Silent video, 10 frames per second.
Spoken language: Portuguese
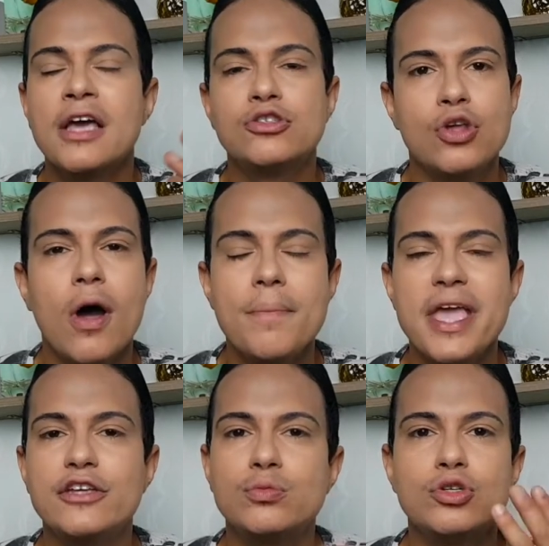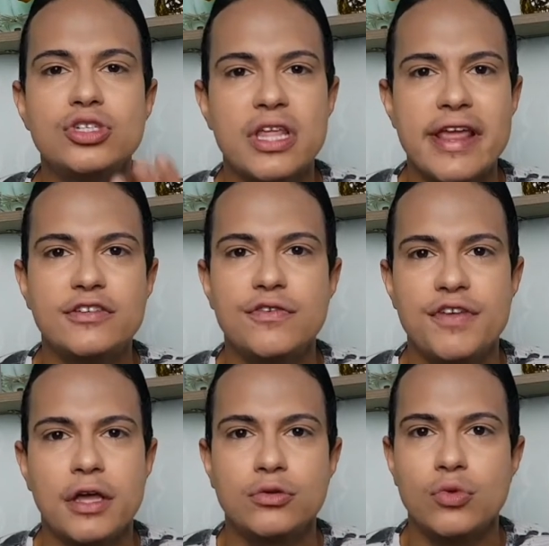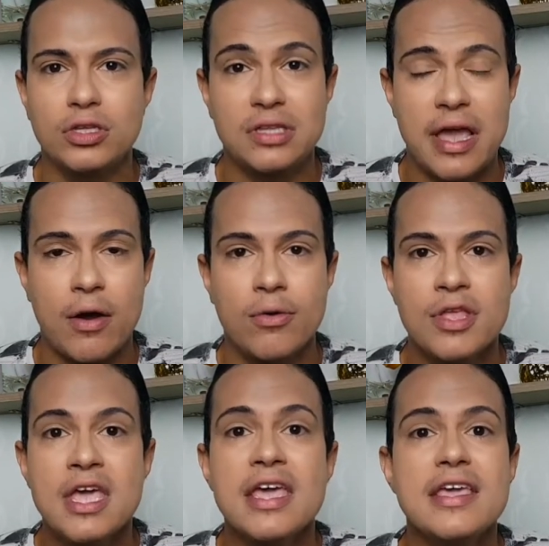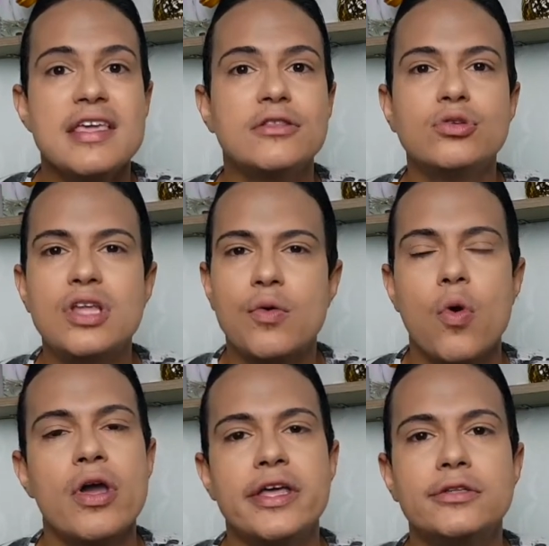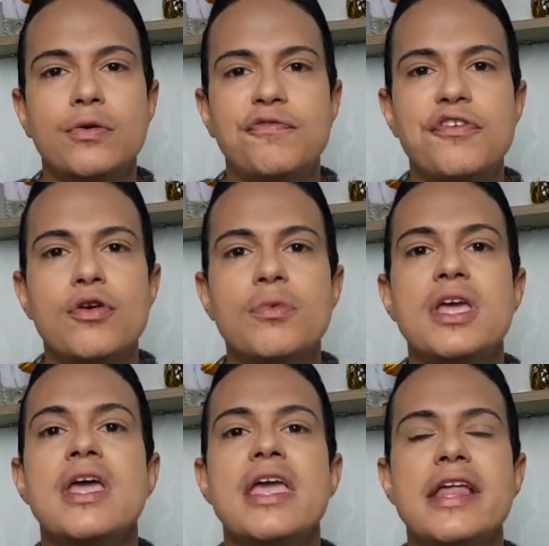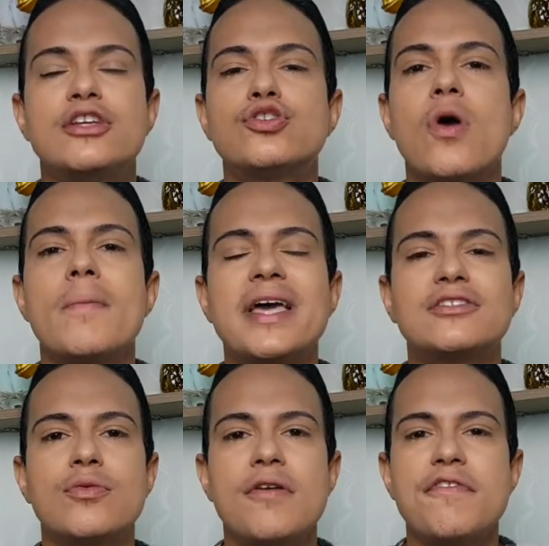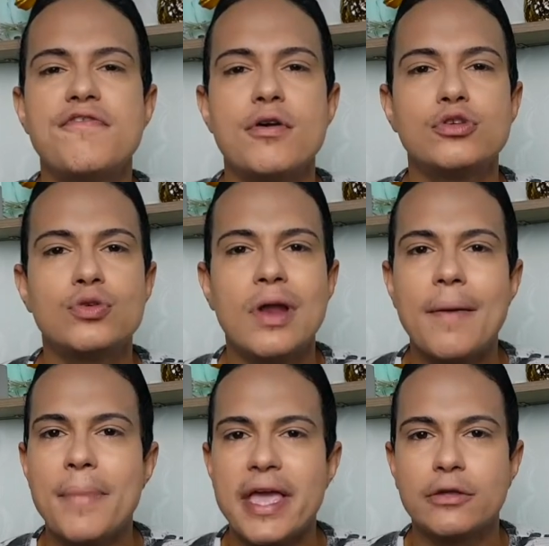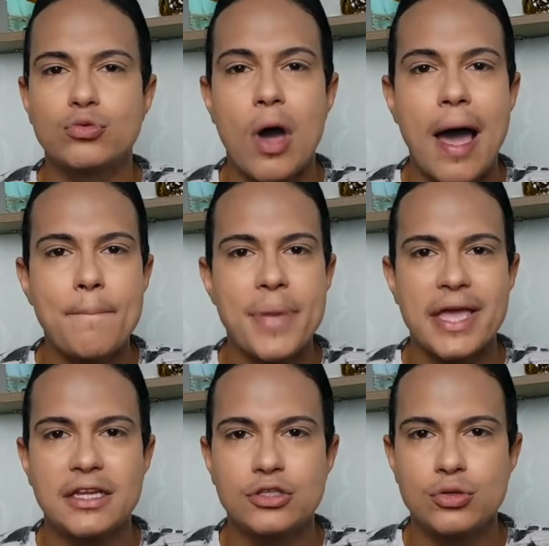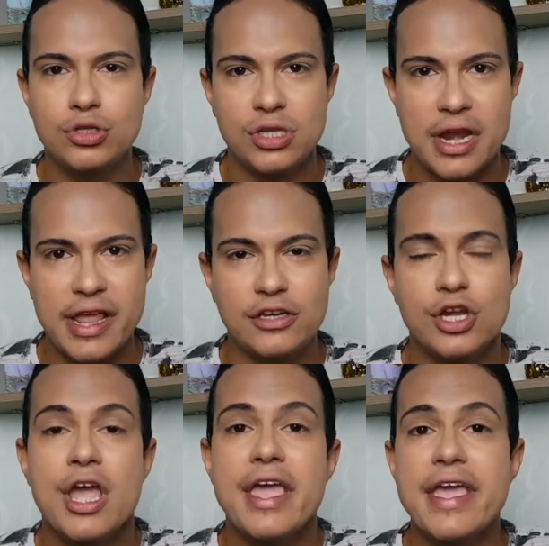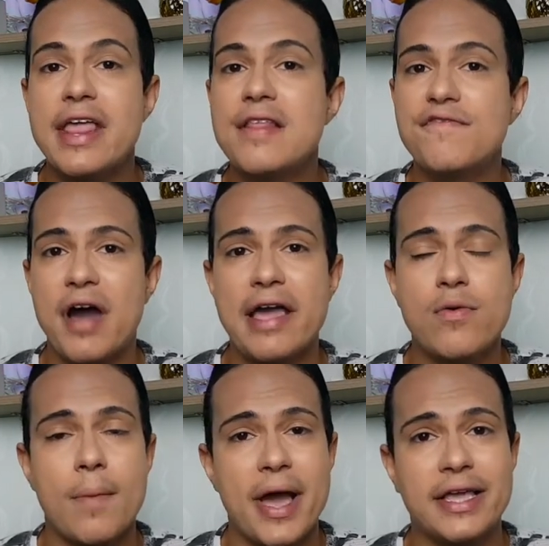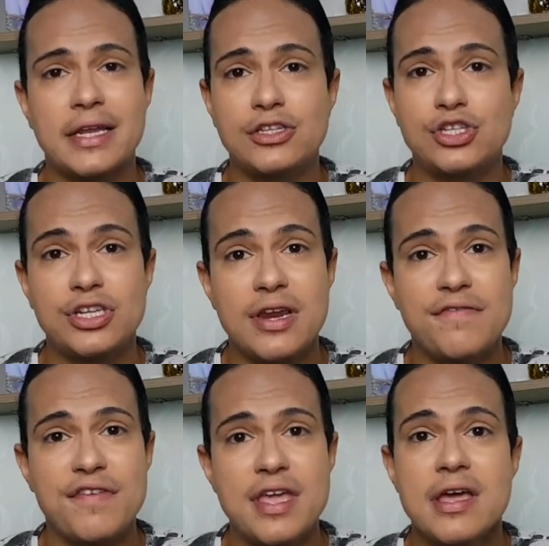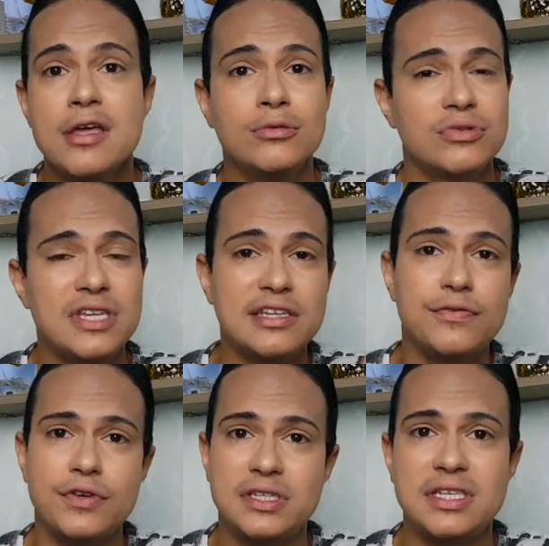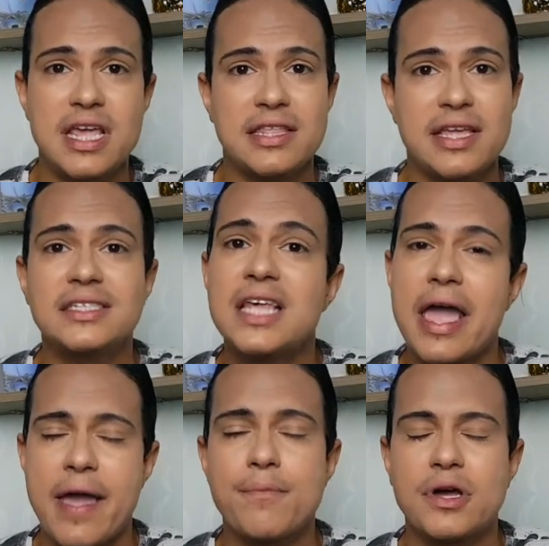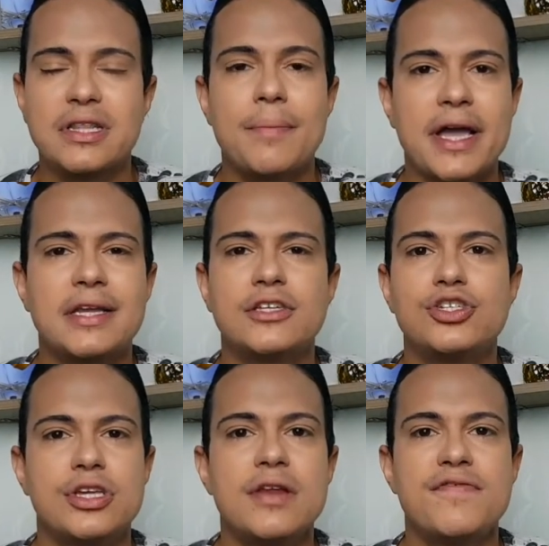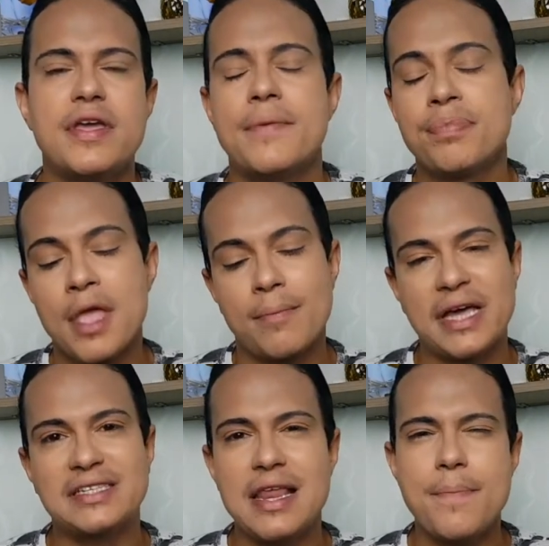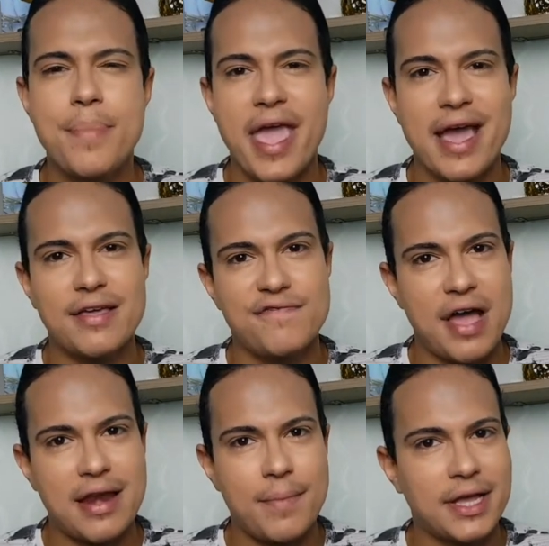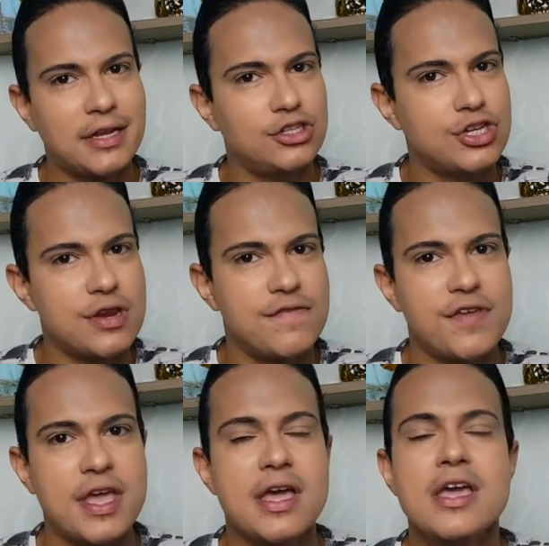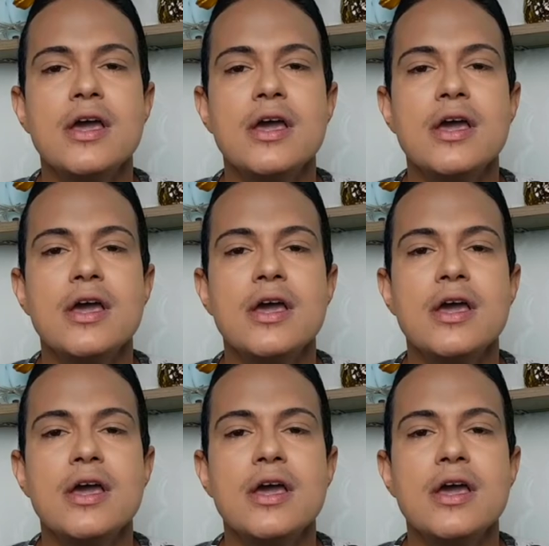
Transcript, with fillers: só mesmo os três vivendo no hotel. E no decorrer do filme, eles começam a viver o isolamento, apenas os três. Ele vai com a máquina de escrever, não sei se você é dessa época da máquina de escrever, mas ele pega e vai na máquina de escrever